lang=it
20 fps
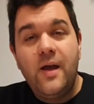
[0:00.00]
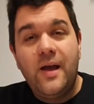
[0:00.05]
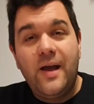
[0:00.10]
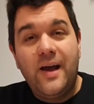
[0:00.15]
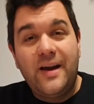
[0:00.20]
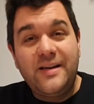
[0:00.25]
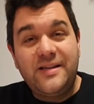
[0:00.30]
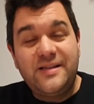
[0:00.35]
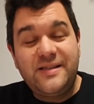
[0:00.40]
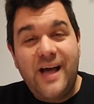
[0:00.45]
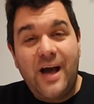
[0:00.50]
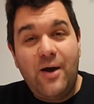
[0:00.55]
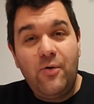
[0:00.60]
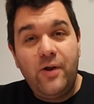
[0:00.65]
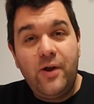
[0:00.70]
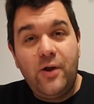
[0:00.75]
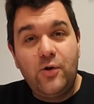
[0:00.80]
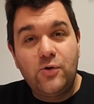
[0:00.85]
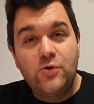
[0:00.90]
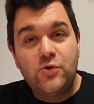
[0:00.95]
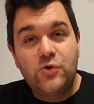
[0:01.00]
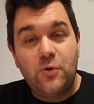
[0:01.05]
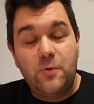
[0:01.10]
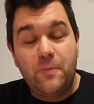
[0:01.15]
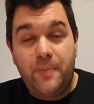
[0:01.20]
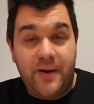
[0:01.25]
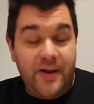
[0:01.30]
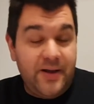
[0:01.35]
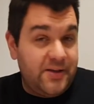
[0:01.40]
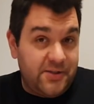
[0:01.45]
Restauri con
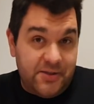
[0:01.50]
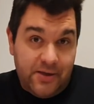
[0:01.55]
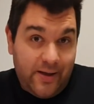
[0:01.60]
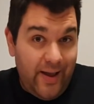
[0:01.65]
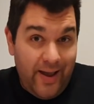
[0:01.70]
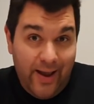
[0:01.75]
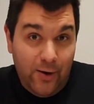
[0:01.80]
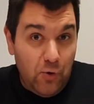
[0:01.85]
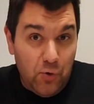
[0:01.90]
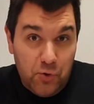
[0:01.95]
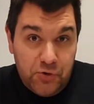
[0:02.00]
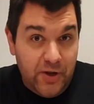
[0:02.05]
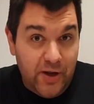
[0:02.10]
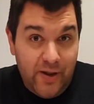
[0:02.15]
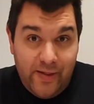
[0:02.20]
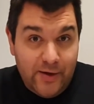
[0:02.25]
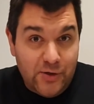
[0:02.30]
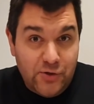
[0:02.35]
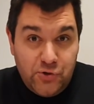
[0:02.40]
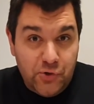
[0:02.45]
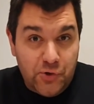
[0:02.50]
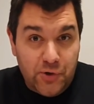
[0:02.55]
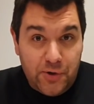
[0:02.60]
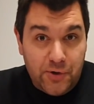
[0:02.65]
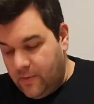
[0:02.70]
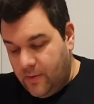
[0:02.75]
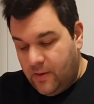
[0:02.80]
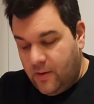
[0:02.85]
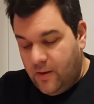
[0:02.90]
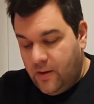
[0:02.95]
sorprese è l'ordine del
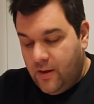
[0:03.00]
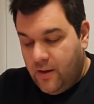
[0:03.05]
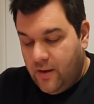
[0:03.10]
giorno.